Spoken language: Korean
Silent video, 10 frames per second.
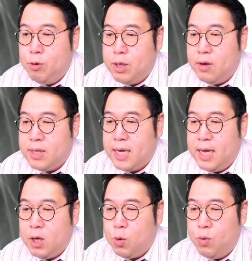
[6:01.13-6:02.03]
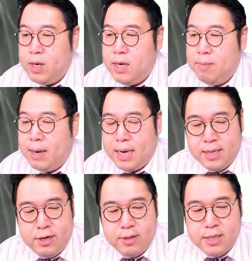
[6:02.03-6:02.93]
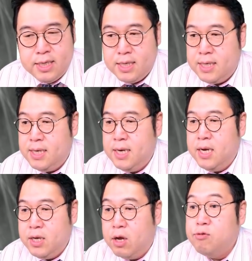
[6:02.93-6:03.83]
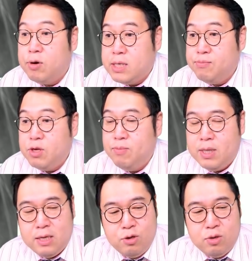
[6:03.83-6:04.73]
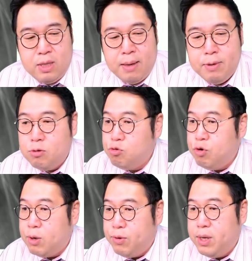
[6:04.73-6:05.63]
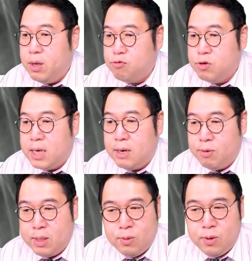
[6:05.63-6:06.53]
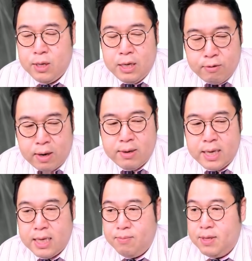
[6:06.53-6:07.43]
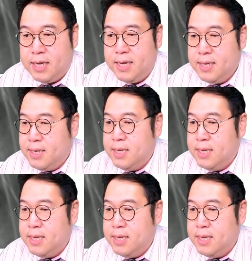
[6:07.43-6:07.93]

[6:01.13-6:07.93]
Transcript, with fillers: 탐욕이 어떻게 교회를 망가뜨렸는지를 연구하신 분입니다. 대한민국 최고의 연구자라고 해도 과언이 아닙니다.